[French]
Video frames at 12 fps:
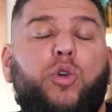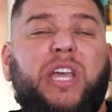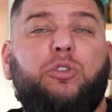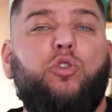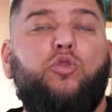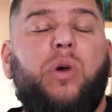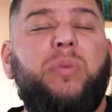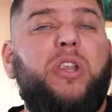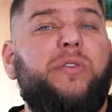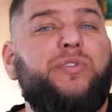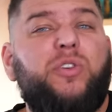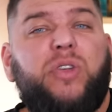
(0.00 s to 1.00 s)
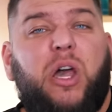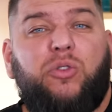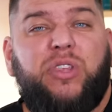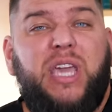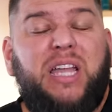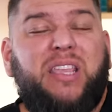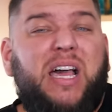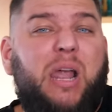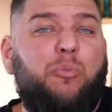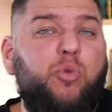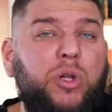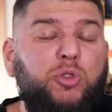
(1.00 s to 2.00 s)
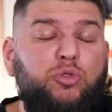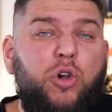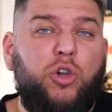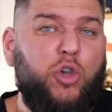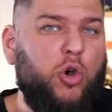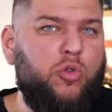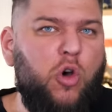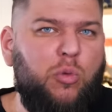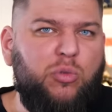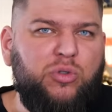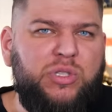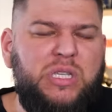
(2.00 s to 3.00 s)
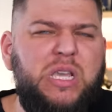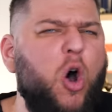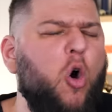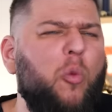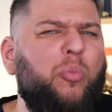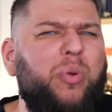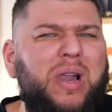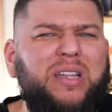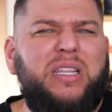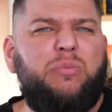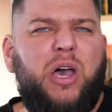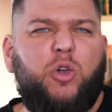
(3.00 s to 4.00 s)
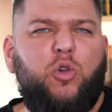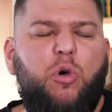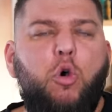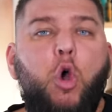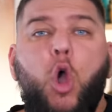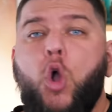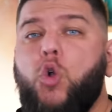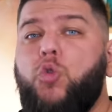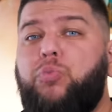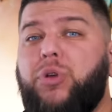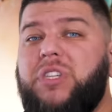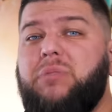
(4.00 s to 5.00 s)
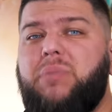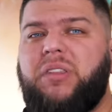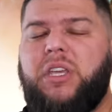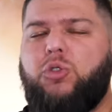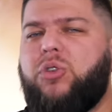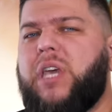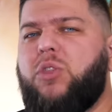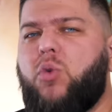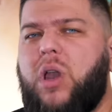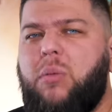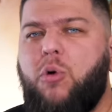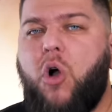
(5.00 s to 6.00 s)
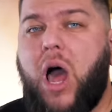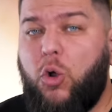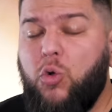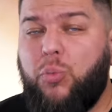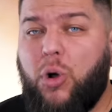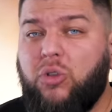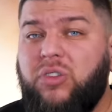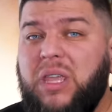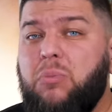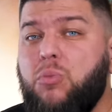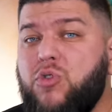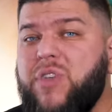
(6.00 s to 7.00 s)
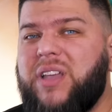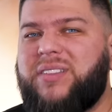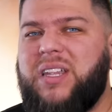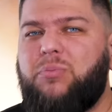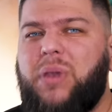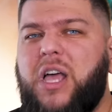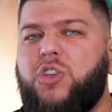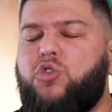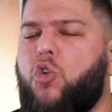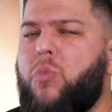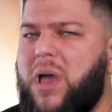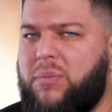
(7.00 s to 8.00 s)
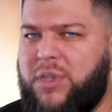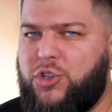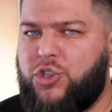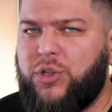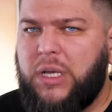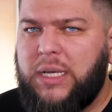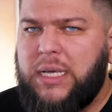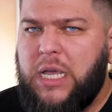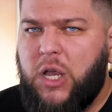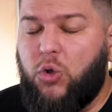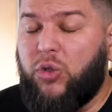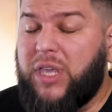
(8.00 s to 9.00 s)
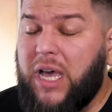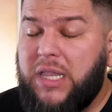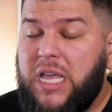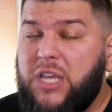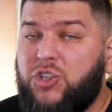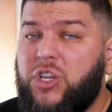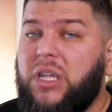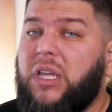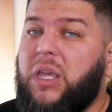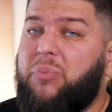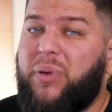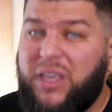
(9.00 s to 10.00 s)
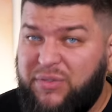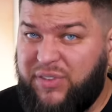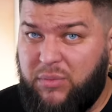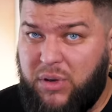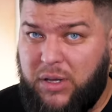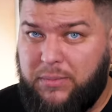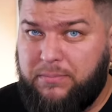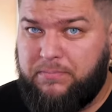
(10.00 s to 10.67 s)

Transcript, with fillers: Le 4 juin 1944, à la pointe du Hoc en Normandie, en plein débarquement, une petite batterie de canons allemands à longue portée menace les plages de Omaha Beach. Le carnage est prévisible.